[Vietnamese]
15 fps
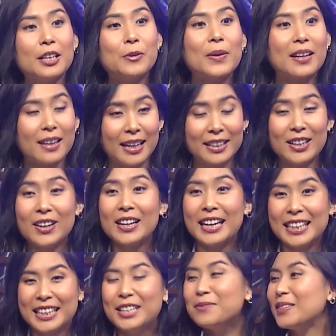cái quyền lợi đó
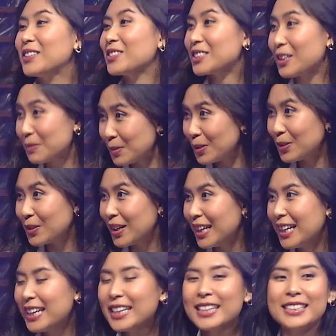ngay khi mình còn sống luôn,
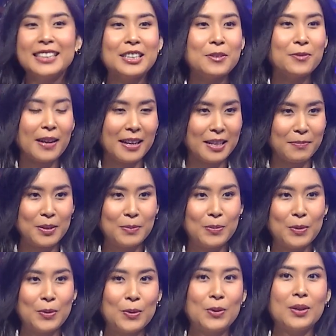chứ không phải là mình
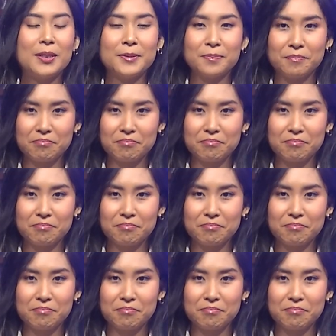mua